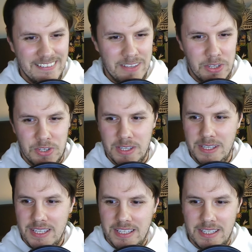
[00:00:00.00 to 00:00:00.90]
Wiecie,
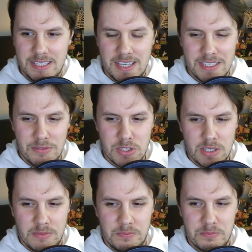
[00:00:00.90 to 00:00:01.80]
e, ja
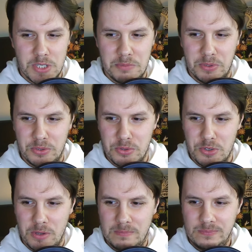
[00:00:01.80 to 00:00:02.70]
zawsze przed
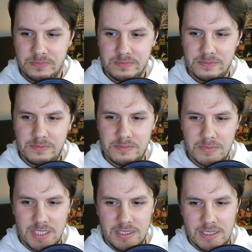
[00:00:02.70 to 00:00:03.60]
podróżą
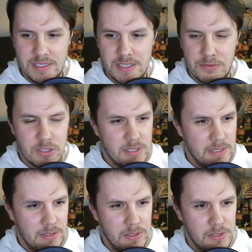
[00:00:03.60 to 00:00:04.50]
zawsze
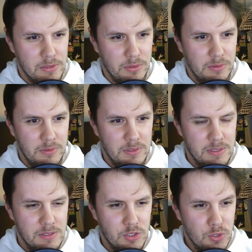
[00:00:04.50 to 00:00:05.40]

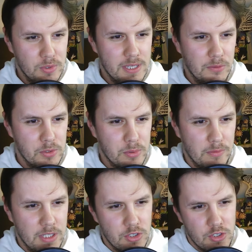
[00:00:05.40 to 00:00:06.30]
rzucam
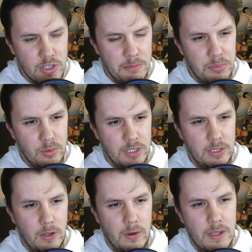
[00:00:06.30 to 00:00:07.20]
dosłownie 3,5
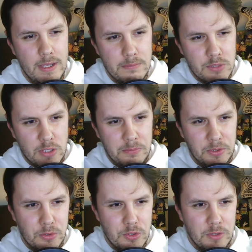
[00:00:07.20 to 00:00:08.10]
kilo przed
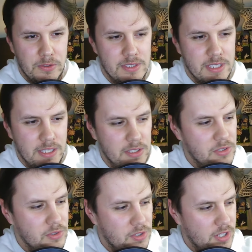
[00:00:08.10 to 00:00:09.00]
podróżą. To jest takie
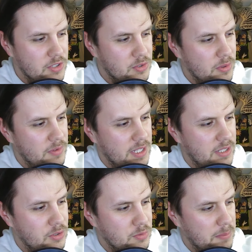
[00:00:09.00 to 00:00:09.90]
coś, jak człowiek
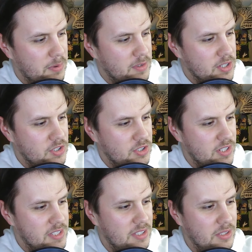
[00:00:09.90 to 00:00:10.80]
już ma powyżej
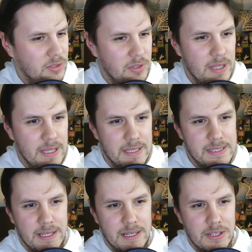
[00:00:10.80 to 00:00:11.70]
30, to
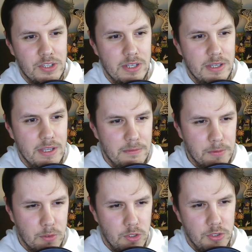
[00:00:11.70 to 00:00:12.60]
stara się
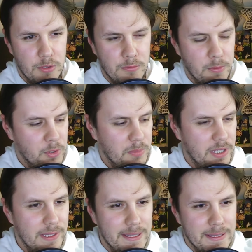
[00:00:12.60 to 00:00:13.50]
wrócić do
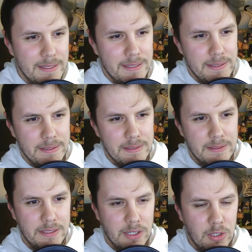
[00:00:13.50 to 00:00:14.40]
formy
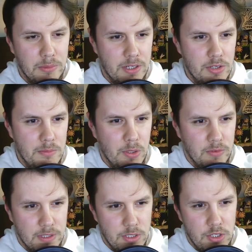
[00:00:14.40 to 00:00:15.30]
e, taką, jak się miało
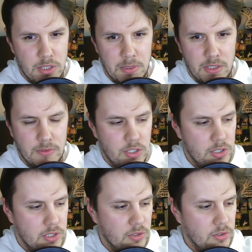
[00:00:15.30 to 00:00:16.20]
20. Miałem
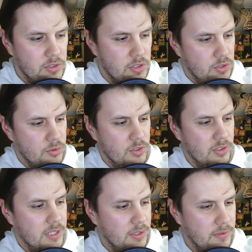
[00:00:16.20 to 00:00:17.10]
20, to dosyć dużo
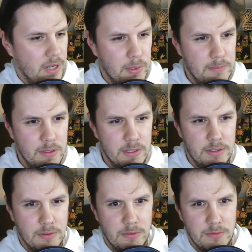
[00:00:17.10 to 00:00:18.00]
trenowałem e,
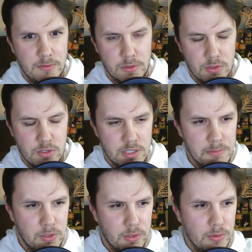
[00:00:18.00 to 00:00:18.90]
różnych
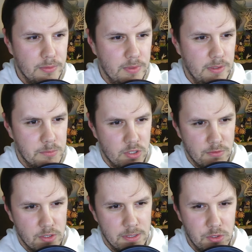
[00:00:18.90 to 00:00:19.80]
sportów i przede
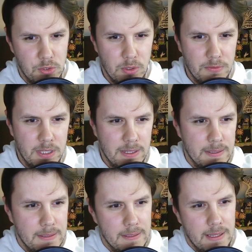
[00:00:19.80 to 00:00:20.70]
wszystkim siłownia,
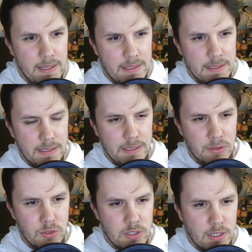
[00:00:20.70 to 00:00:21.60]
ale
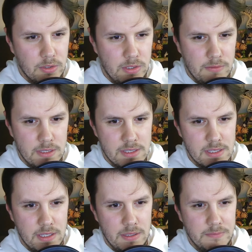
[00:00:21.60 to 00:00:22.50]
jednak już tak od nie
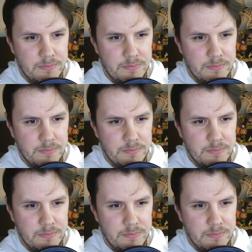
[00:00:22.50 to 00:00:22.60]
więcej